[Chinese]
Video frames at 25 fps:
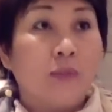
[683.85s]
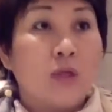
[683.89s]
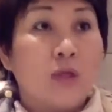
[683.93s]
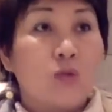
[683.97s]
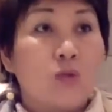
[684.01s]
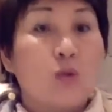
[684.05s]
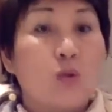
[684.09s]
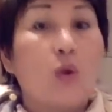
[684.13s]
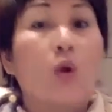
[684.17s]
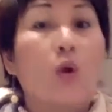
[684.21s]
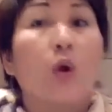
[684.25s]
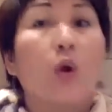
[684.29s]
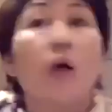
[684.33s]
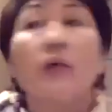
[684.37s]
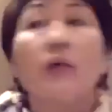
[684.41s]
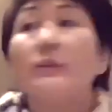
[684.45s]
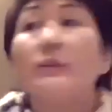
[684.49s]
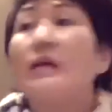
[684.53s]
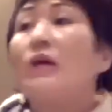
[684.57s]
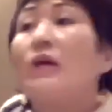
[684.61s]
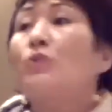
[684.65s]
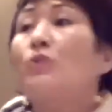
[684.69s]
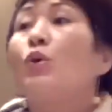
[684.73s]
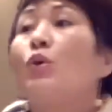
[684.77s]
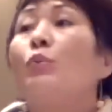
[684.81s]
所以科学
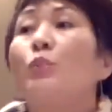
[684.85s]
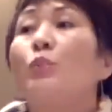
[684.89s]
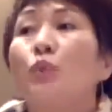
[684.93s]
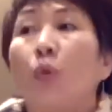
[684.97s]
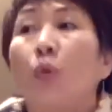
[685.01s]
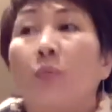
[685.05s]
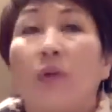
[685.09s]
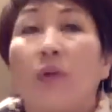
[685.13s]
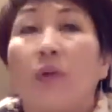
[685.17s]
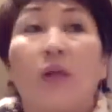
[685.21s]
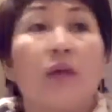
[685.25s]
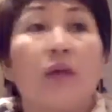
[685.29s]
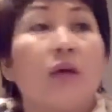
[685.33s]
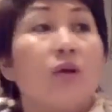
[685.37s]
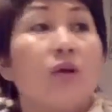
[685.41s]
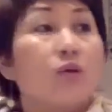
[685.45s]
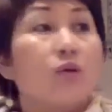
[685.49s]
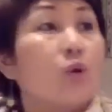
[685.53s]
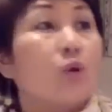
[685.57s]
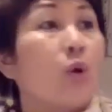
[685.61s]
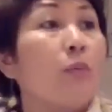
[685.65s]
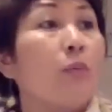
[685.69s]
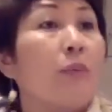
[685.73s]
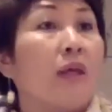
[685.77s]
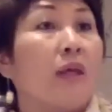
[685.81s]
家聪不聪明？
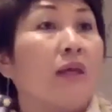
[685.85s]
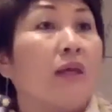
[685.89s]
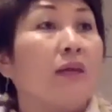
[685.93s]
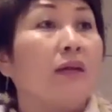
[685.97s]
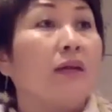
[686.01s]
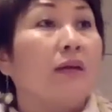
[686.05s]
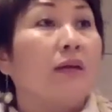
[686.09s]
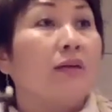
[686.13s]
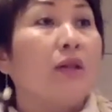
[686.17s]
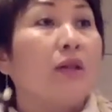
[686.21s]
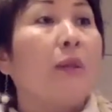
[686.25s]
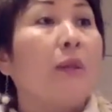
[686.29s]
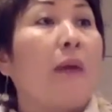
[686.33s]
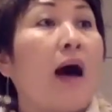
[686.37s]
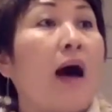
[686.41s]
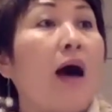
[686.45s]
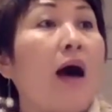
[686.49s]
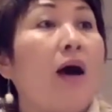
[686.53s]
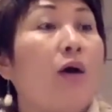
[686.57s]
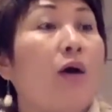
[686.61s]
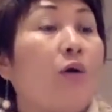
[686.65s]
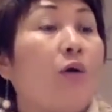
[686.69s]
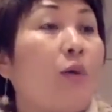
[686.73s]
聪明，对吧？